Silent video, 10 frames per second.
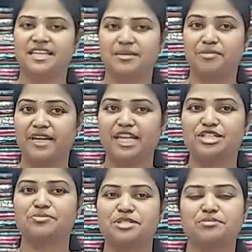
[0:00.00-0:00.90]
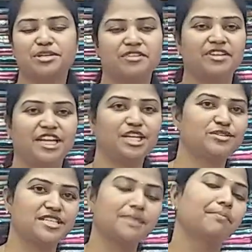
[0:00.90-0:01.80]
ఇప్పుడు నేను చూపించబోయే వెరైటీ
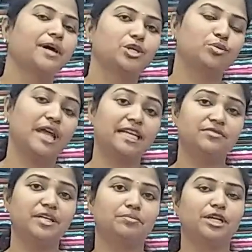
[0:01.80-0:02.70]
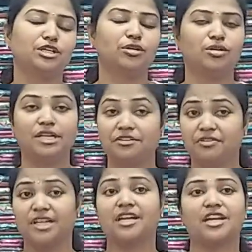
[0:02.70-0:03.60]
వచ్చేసి పట్టు లైట్ వెయిట్ పట్టులో
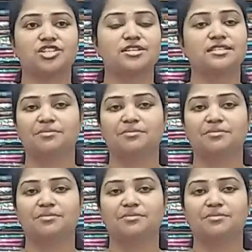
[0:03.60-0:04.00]
డిఫరెంట్ కలెక్షన్స్